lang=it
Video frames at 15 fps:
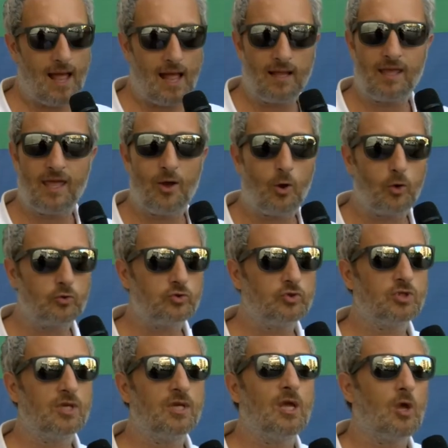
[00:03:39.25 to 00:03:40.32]
anche
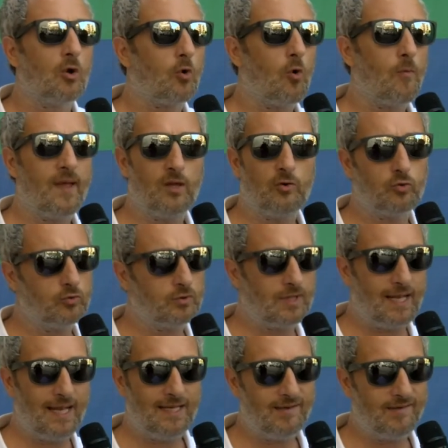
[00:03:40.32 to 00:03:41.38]
oggi come in
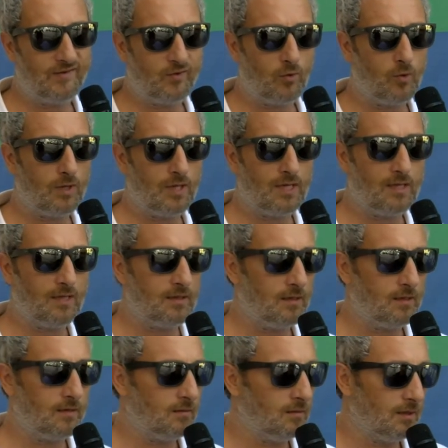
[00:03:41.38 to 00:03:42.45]
tutte le
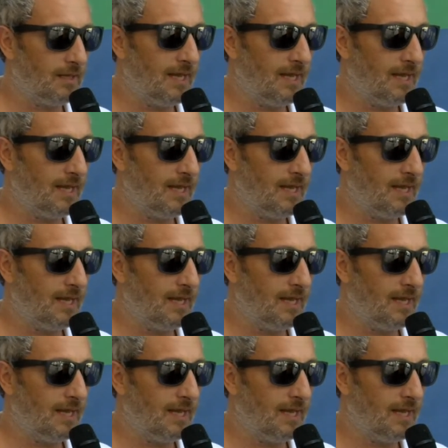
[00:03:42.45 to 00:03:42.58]
edizioni,